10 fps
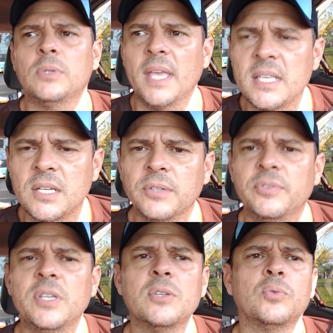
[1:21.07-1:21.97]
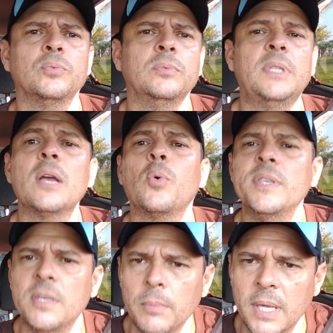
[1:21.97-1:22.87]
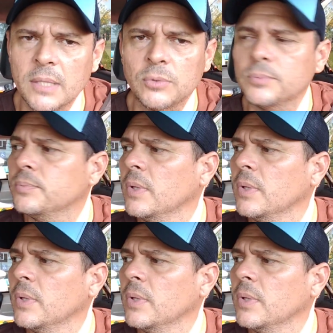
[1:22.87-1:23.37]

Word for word: ter serviço, ter conhecimento.